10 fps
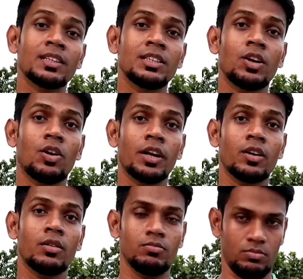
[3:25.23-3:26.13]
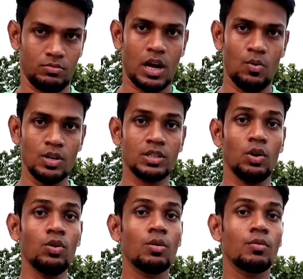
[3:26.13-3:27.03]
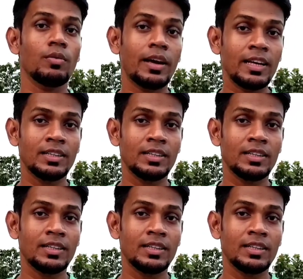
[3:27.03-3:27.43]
সেই বাতাসের অনেক আওয়াজটাও